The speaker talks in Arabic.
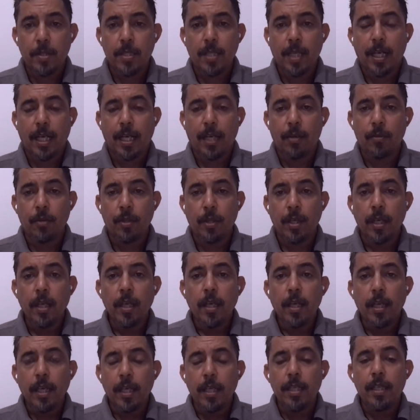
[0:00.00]
الصحراوي
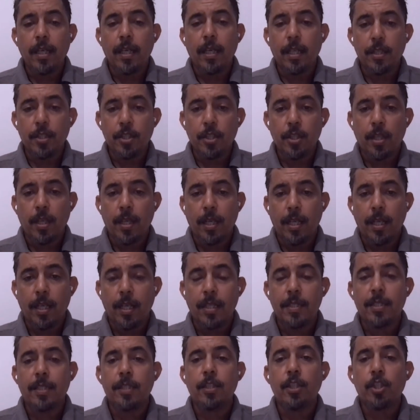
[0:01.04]
هي نعم.
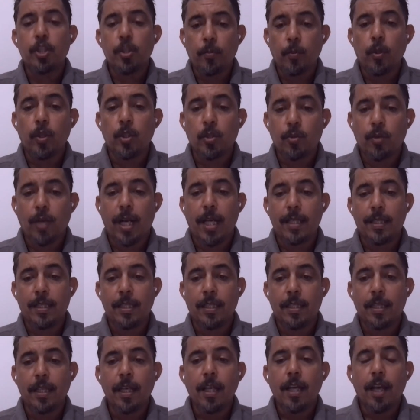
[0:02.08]
التي يجب ان تحدد
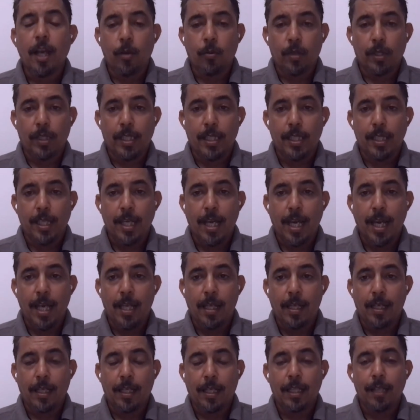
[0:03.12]
الوضع النهائي
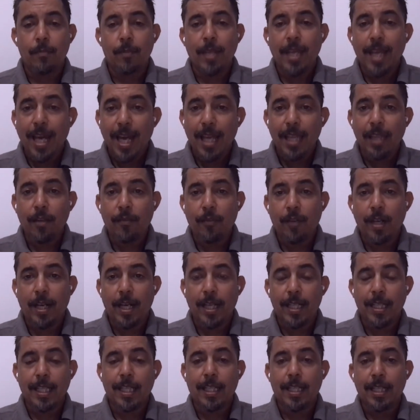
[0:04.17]
للاقليم، لهذا في
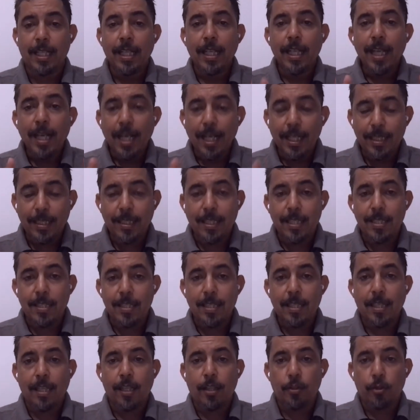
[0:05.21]
الحقيقه
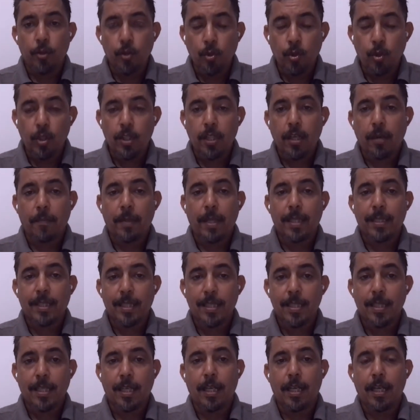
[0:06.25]
التصريح يعتبر
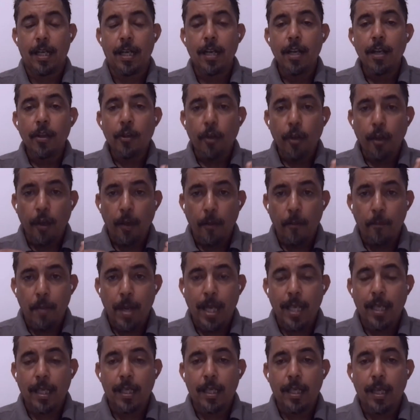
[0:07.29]
تصريح آه،
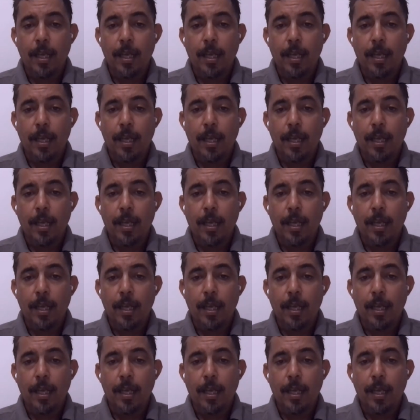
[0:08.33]
بالغ